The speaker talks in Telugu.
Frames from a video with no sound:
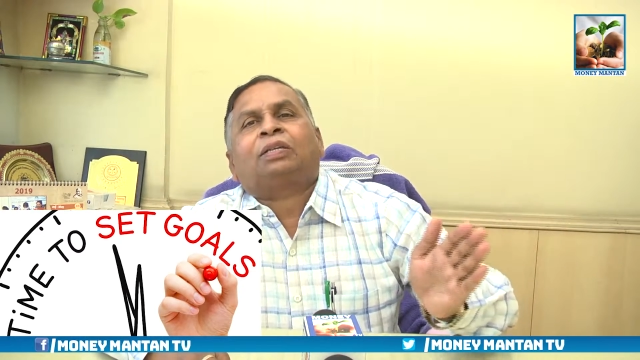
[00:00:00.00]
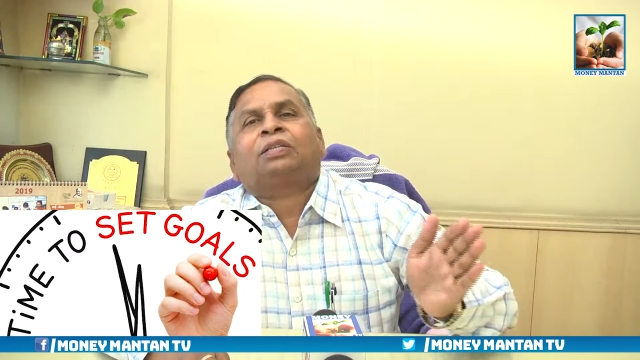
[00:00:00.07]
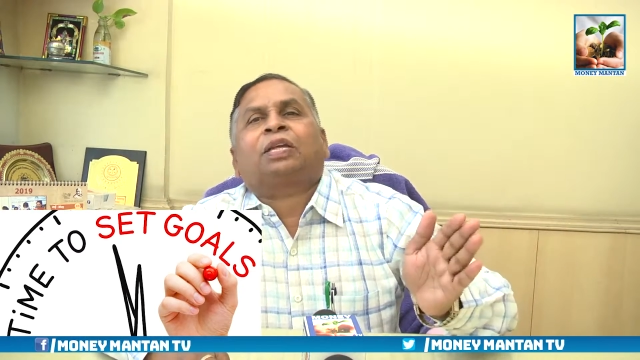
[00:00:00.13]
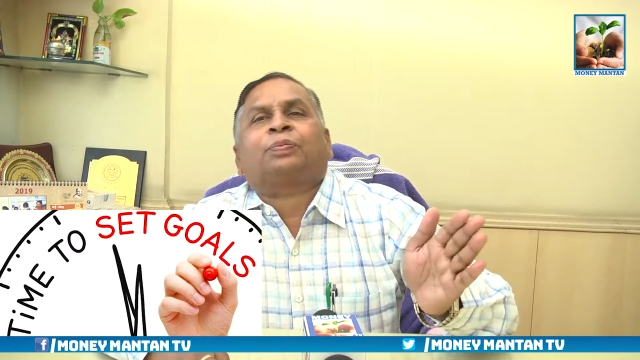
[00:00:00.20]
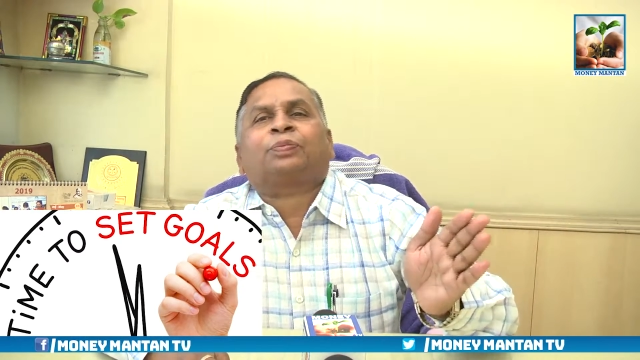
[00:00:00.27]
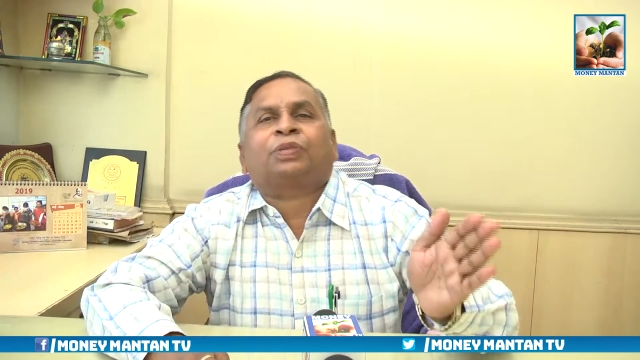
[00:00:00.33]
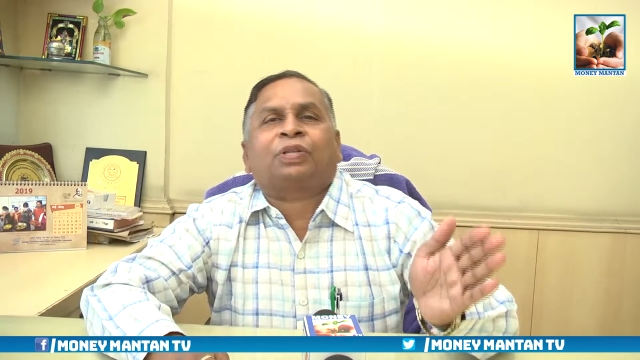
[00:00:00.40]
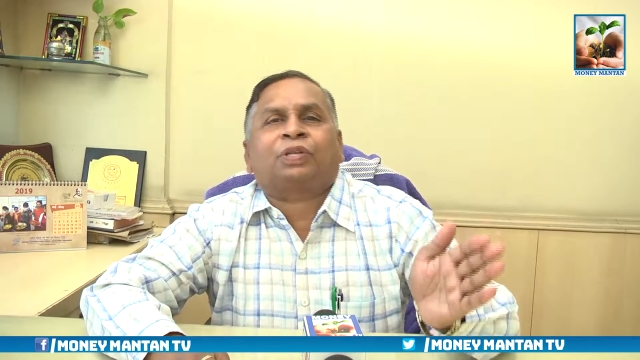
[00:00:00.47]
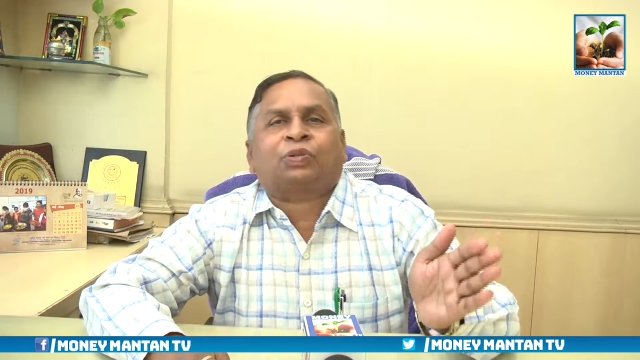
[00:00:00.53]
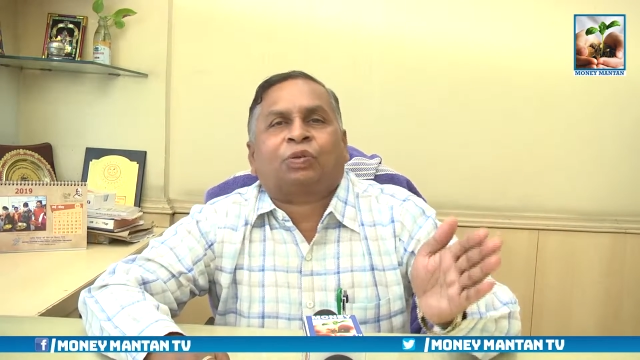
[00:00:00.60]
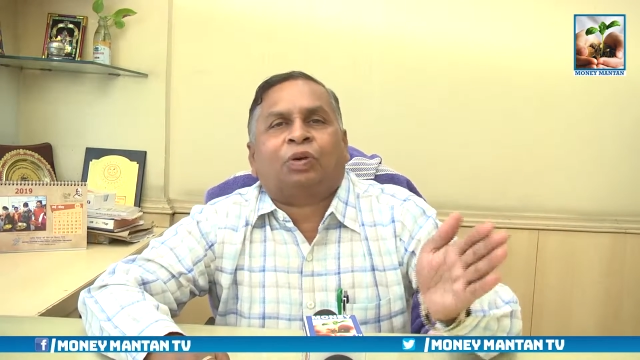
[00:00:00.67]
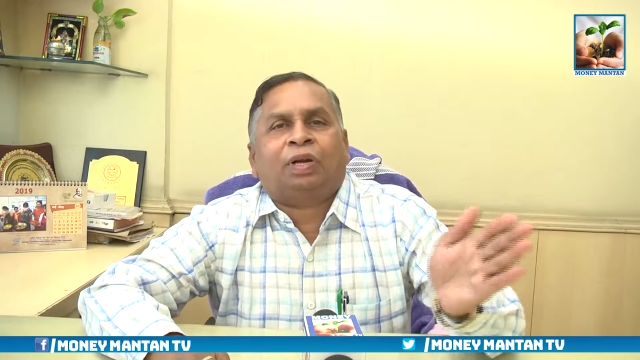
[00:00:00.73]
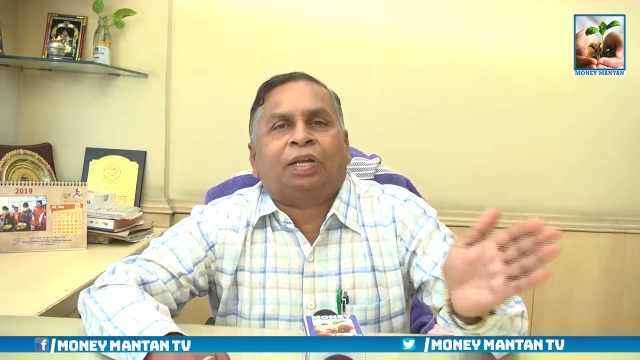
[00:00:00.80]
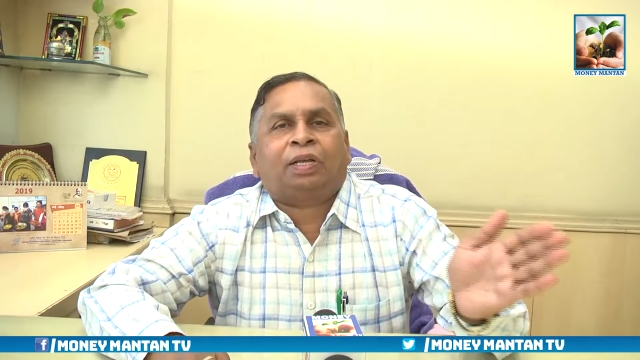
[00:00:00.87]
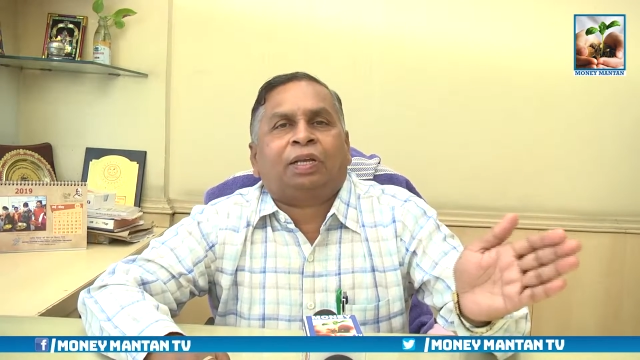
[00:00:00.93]
స్టెప్స్
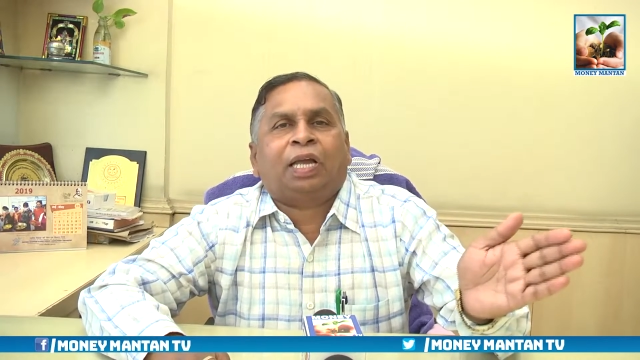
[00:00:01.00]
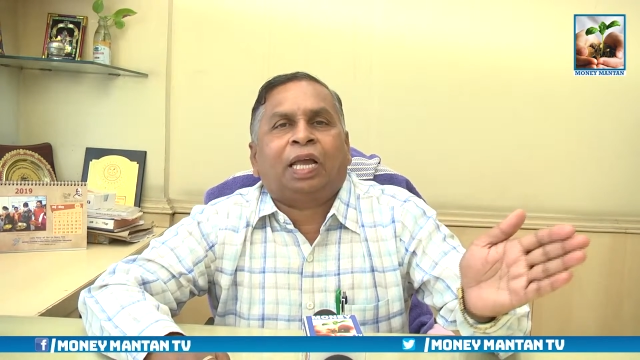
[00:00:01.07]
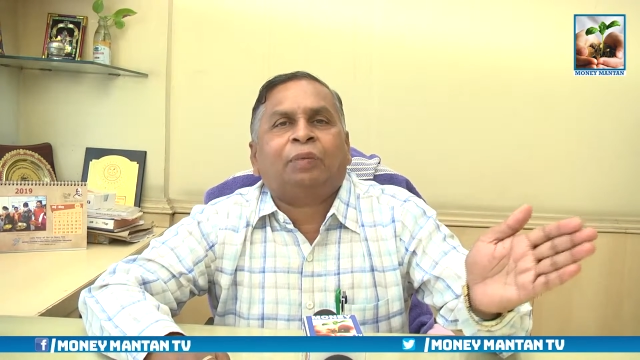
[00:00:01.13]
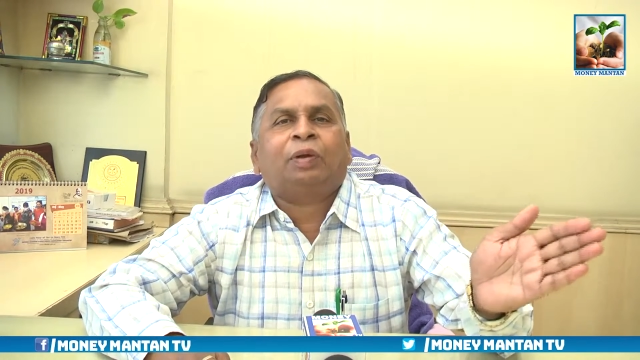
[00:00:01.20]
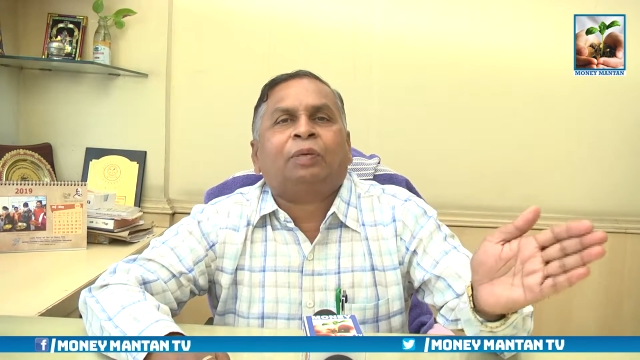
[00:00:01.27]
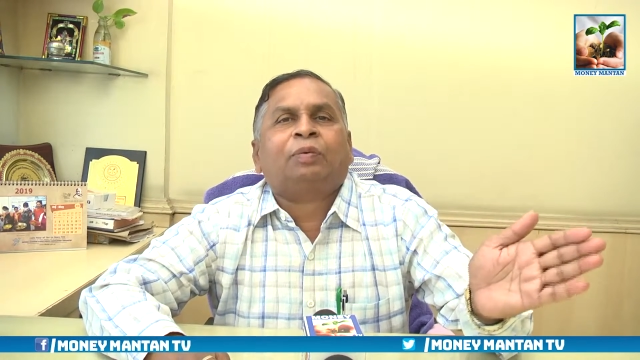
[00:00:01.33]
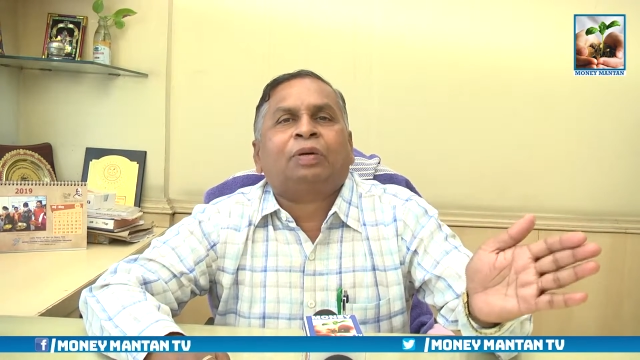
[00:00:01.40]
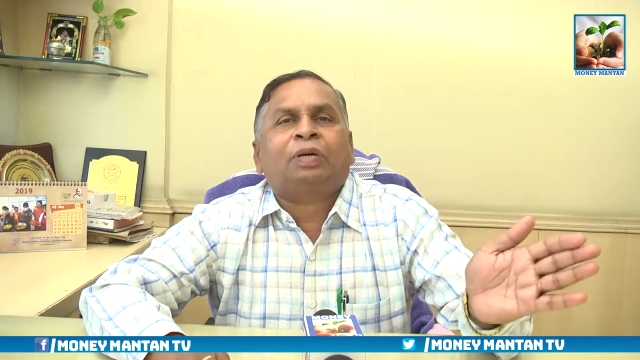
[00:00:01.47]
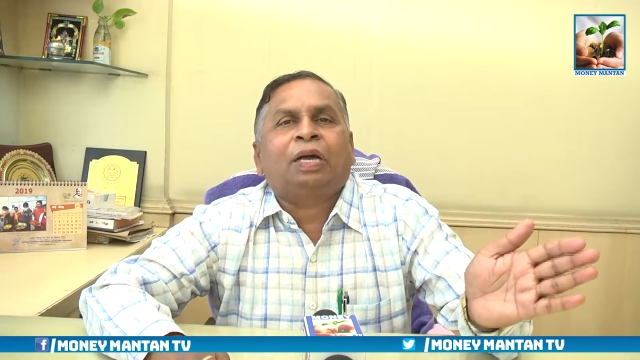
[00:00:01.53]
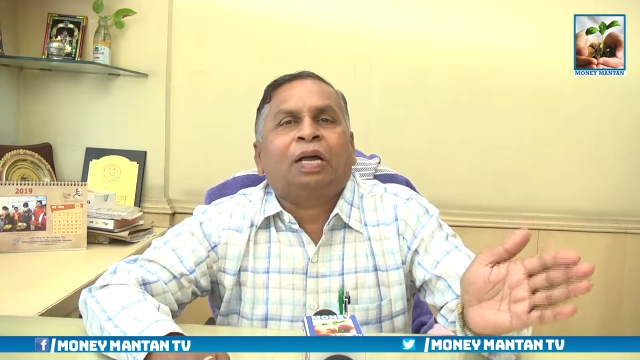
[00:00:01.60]
తీసుకోవాలి ఏమేమి